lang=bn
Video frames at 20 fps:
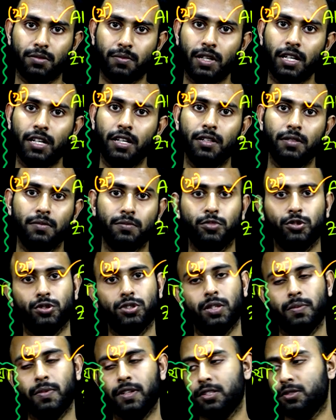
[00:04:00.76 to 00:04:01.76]
তোমরা
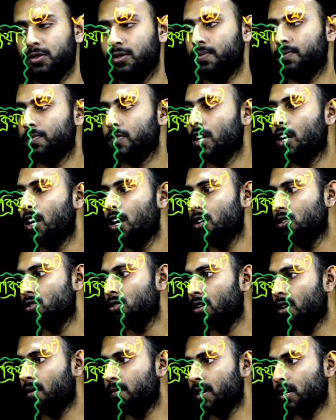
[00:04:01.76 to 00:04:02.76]
বুঝতে পেরেছ
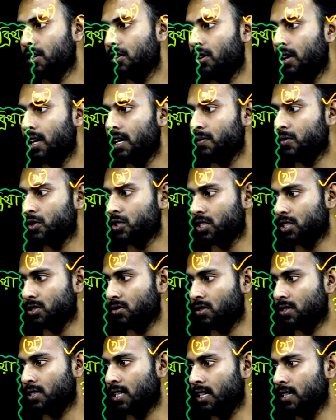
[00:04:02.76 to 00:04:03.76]
চলো আমরা গয়ের প্রশ্নে
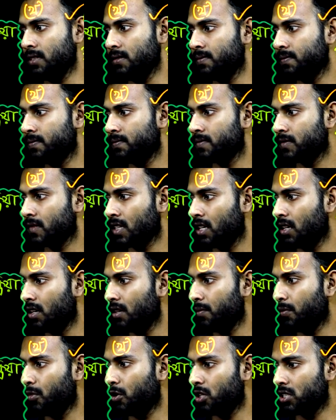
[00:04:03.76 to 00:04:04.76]
চলে যাই
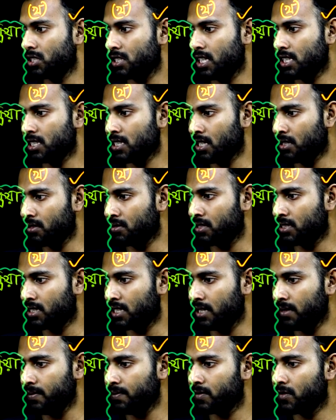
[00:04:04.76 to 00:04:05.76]
পর্যায়
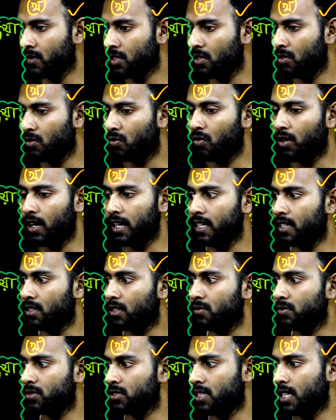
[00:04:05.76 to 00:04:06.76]
সারণীতে ওয়াইয়ের
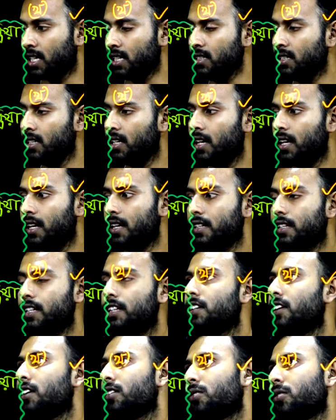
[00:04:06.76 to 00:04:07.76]
অবস্থান
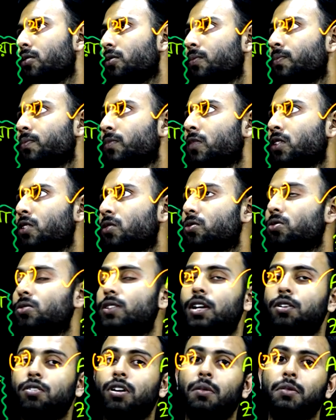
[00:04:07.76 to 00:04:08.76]
নির্ণয় করো তো
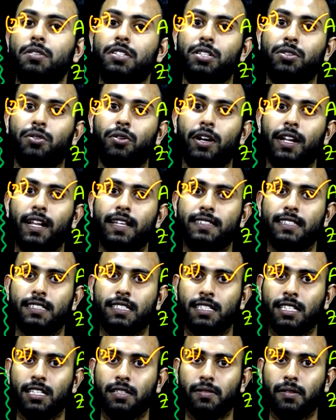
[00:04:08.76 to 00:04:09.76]
দেখো আমাদের গয়ের
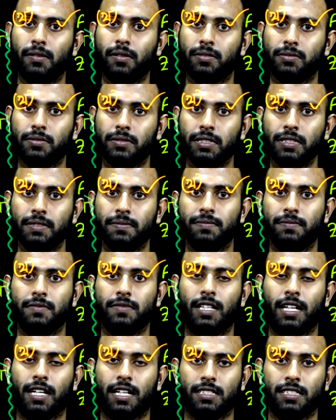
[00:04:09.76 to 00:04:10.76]
অ্যান্সারটা কীভাবে হবে
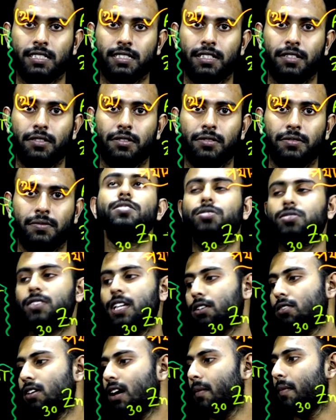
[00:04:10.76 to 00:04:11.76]
দেখার চেষ্টা করো সো
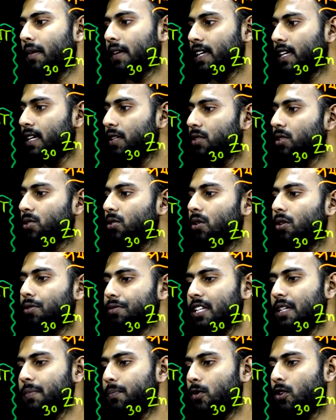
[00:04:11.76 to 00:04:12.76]
দেখো আমাকে কিন্তু
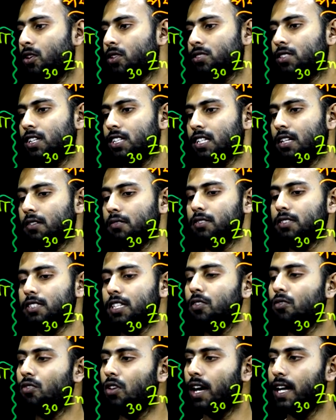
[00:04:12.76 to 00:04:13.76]
গতে পর্যায় সারণীতে
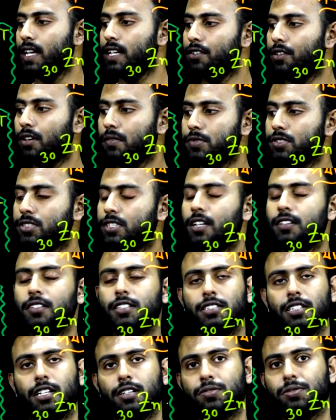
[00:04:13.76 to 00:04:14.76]
ওয়াই এর অবস্থান
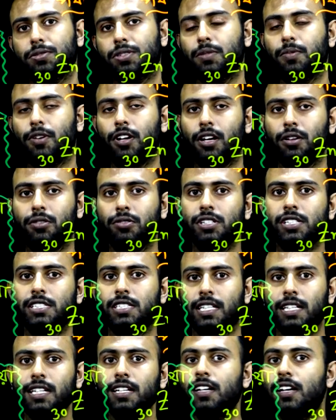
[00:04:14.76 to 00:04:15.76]
নির্ণয় করতে বলা
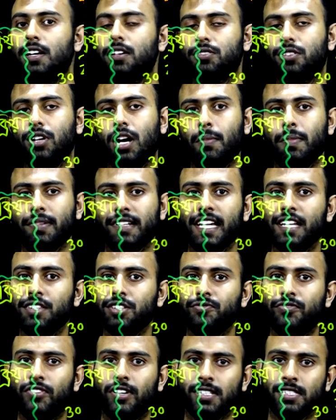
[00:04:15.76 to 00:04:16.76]
হয়েছে তো আমাকে
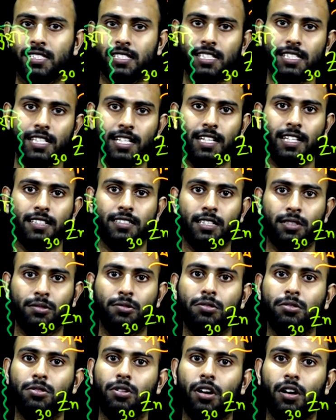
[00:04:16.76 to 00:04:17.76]
কিন্তু ফার্স্টে যে কাজটা
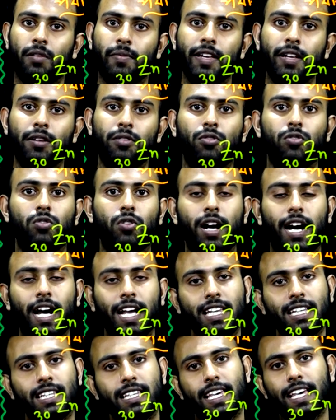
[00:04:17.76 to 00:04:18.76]
করতে হবে ওয়াই
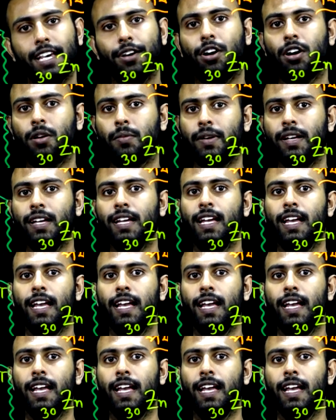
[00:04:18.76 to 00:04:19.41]
কে হবে